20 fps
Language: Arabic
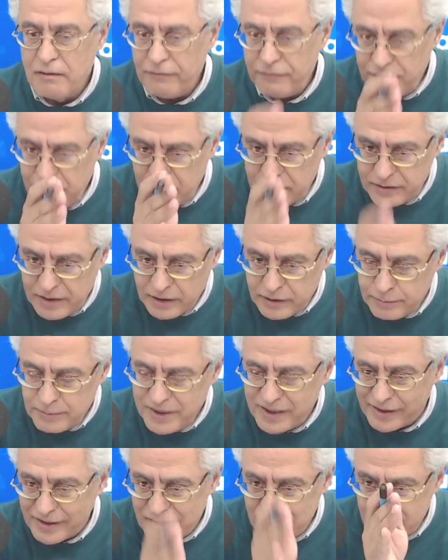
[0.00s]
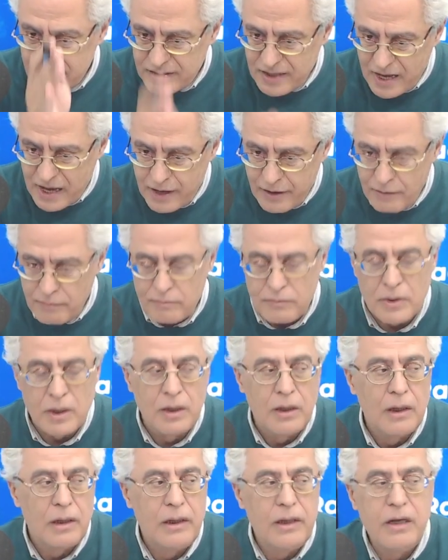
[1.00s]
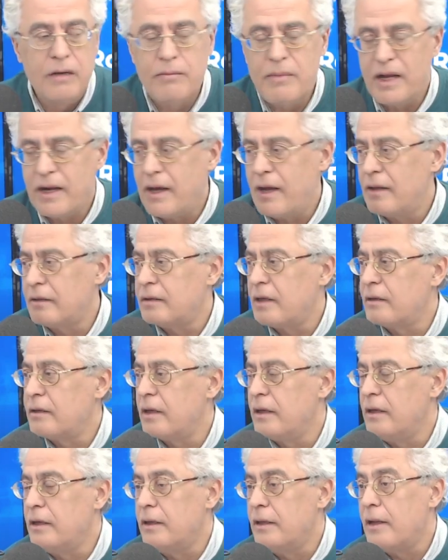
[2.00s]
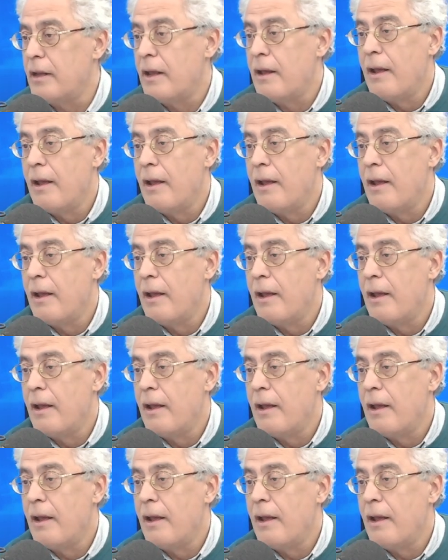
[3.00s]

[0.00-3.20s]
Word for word: فيه تطبيق صارم لمنع التدخين